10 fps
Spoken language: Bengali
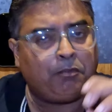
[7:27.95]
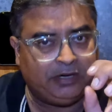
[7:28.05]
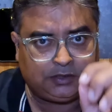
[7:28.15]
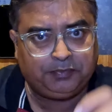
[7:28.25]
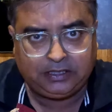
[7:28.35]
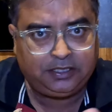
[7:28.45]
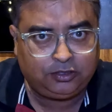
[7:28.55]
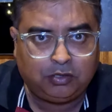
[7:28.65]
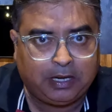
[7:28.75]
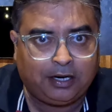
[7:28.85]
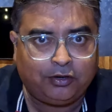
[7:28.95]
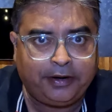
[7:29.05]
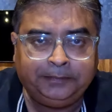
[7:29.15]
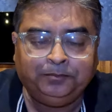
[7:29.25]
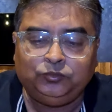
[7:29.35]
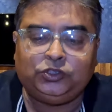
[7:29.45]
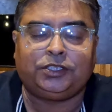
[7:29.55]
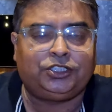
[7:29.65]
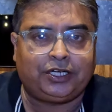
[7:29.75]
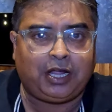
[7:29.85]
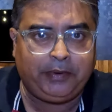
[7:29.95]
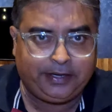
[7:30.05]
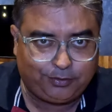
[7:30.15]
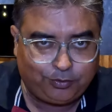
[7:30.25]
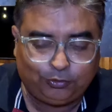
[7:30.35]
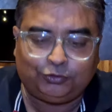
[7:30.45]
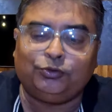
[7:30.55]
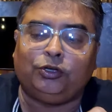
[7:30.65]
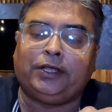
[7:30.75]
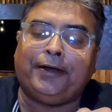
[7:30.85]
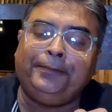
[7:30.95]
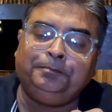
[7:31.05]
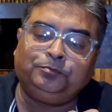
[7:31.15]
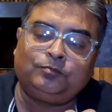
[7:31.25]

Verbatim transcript: মিন্সড মিট দিয়েই তো বানানো হয় সেদিন শিক্ষা এটা কোনো নতুন কথা নয়